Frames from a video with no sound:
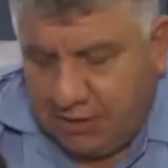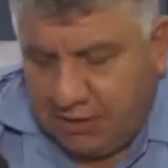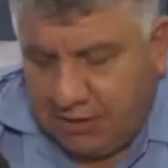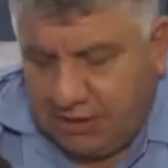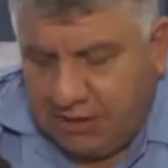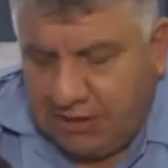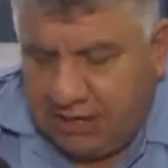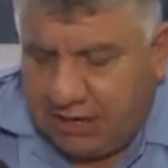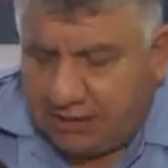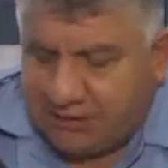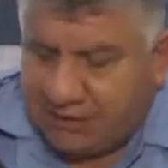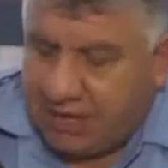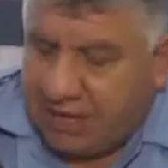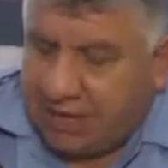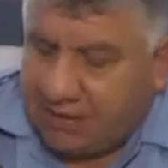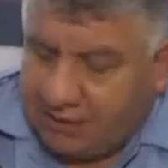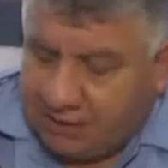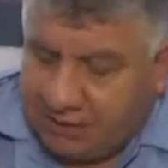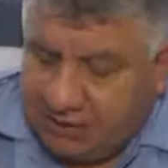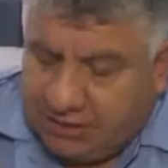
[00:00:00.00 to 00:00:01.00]

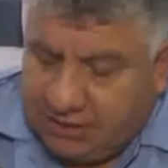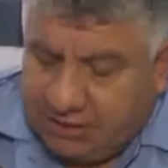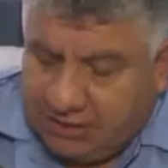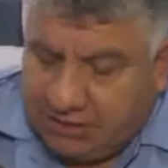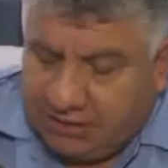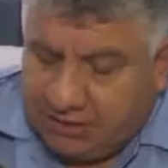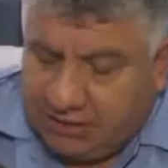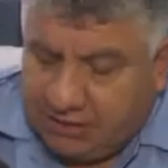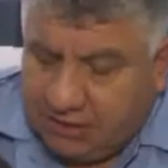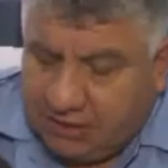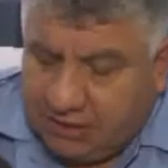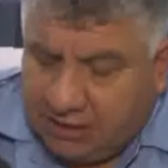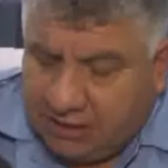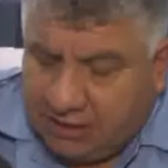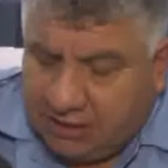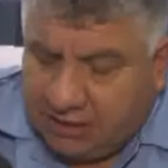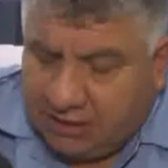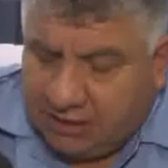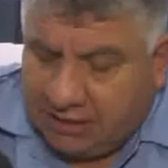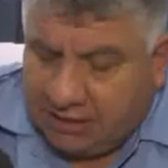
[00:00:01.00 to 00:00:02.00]
y,
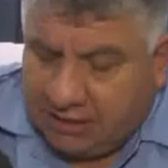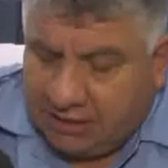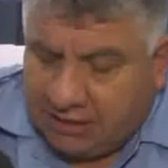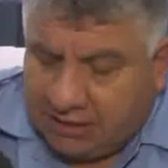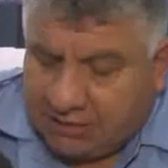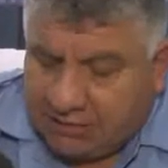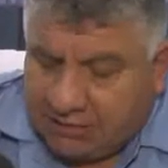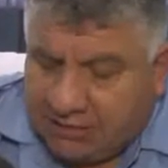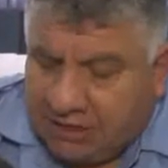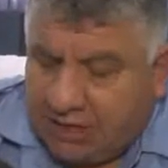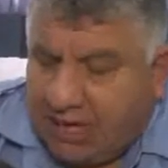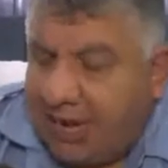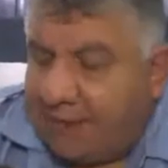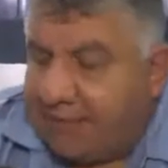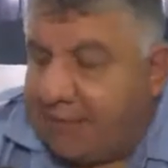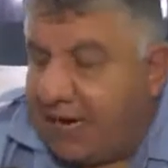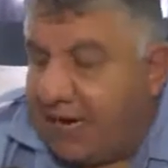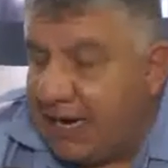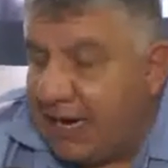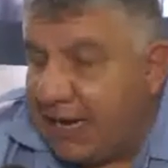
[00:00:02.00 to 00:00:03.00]
eh, se
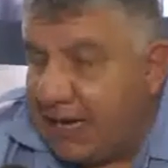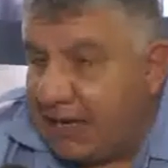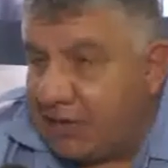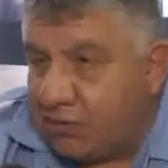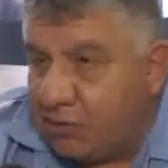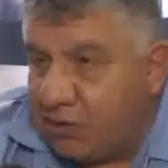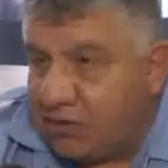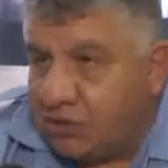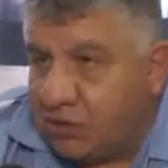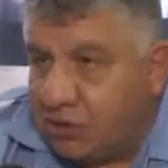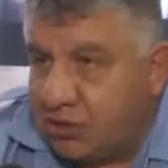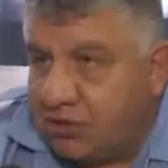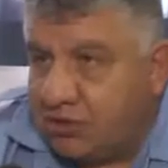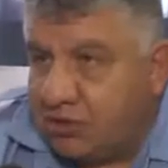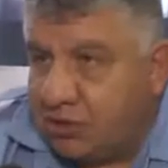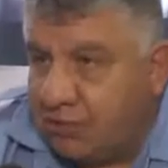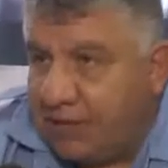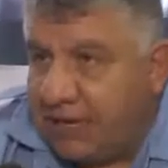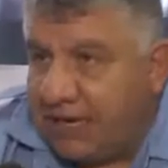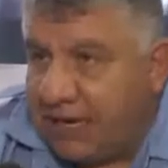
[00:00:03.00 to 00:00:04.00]
labran las actuaciones
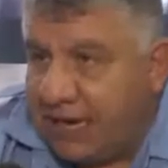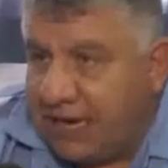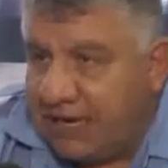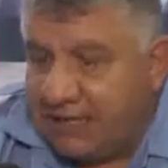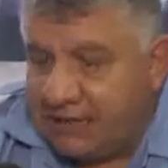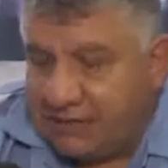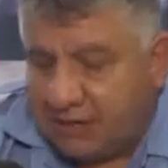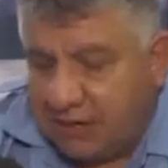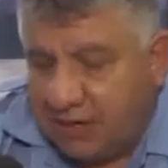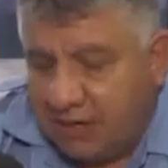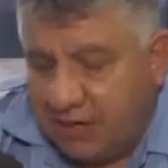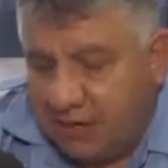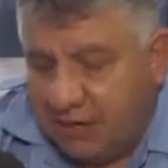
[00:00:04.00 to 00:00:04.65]
sumariales